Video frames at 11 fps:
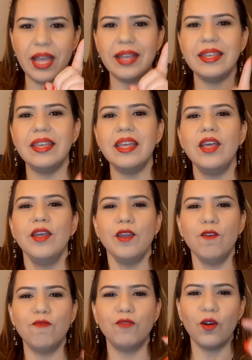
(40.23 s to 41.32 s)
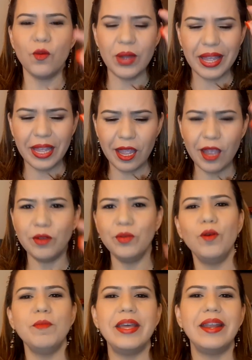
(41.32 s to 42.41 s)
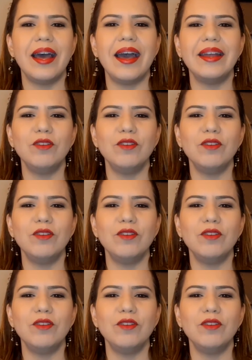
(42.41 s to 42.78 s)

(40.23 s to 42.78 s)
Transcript: E aqui eu vou enumerar,